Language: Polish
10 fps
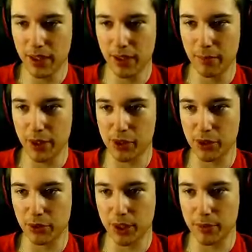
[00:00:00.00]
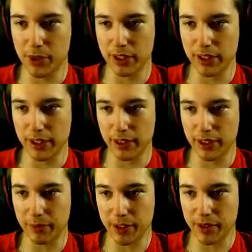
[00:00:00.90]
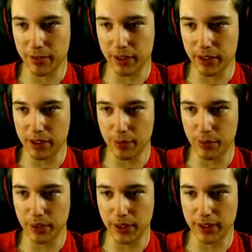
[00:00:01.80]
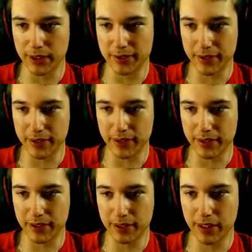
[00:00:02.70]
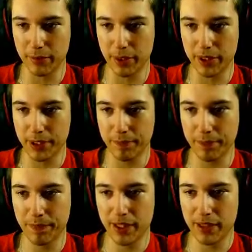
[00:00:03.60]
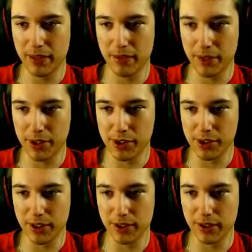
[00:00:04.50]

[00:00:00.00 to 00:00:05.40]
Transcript: My jeszcze tutaj przed nagraniem, jak sobie graliśmy tak, tak, tak dla beki, właśnie